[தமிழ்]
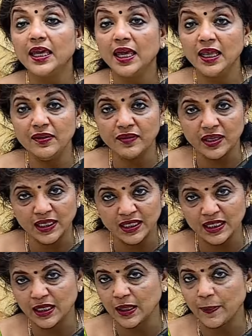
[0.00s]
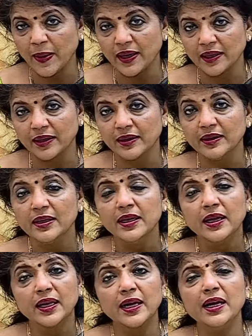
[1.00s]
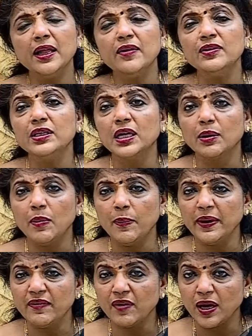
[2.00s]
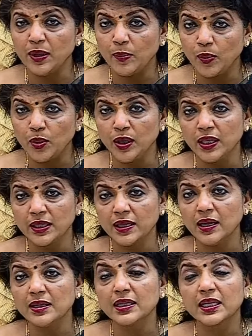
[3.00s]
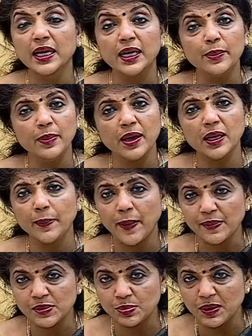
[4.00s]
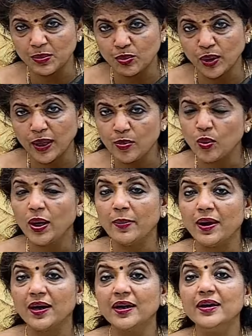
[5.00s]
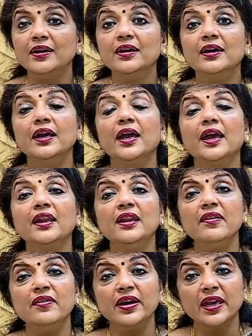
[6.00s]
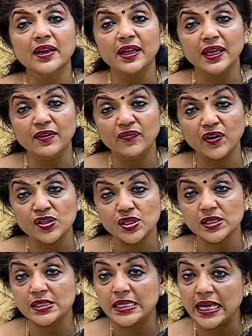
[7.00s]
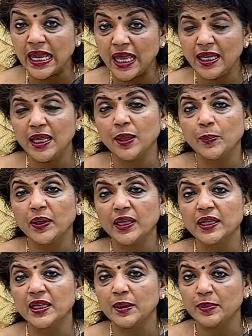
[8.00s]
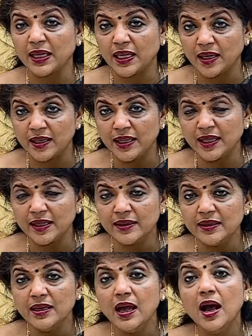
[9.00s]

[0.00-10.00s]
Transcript: ஏன் வருகிறதுன்று பாருங்கள் ரெண்டாவது கர்ப்பப்பை வாயில் புண்ணு இருந்தால் அதற்கு எளிமையான பாப்ஸ்மியர் முறை மூலமாக என்ன வகையான இன்ஃபெக்ஷன்ஸ் ஏன் ஏற்படுகிறது என்பதை கண்டறிந்து